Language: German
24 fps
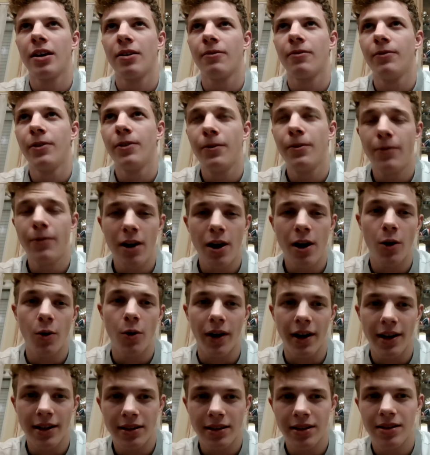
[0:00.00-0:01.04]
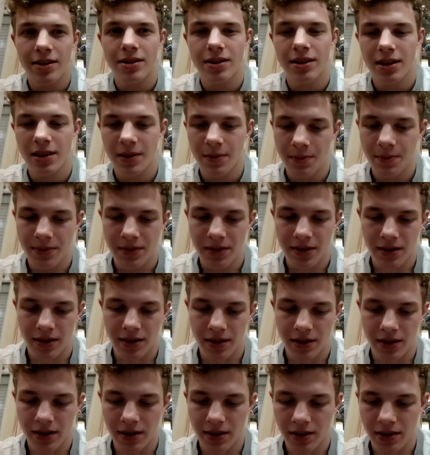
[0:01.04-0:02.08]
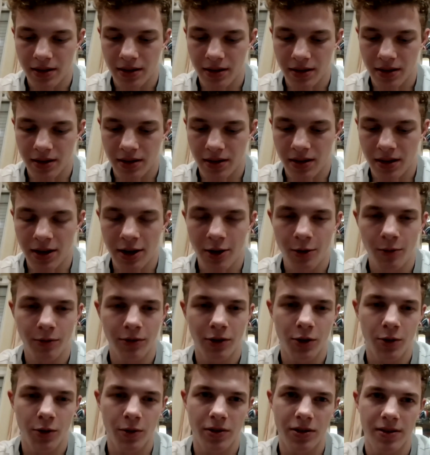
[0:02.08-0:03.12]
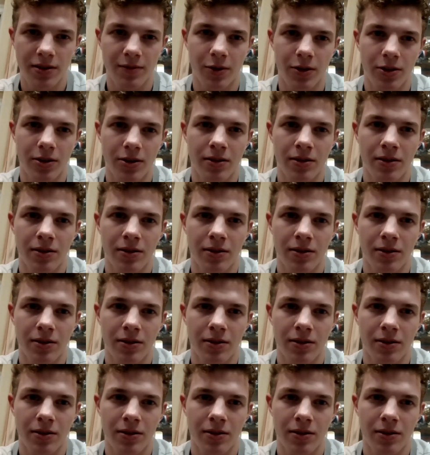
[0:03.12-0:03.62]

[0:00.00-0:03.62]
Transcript: Wie viele Leute es gibt, die, die dich unterstützen wollen?